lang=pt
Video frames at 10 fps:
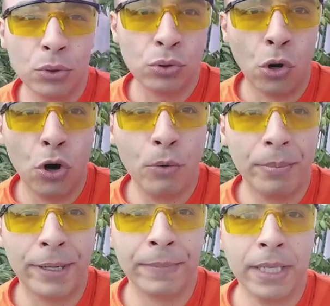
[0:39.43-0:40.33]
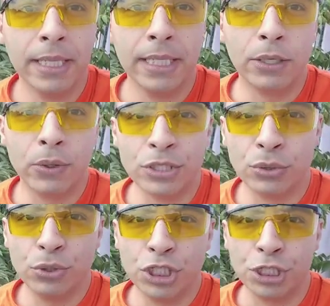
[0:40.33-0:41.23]
sombra e coisas
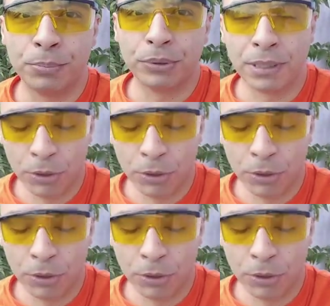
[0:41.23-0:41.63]
do tipo, tá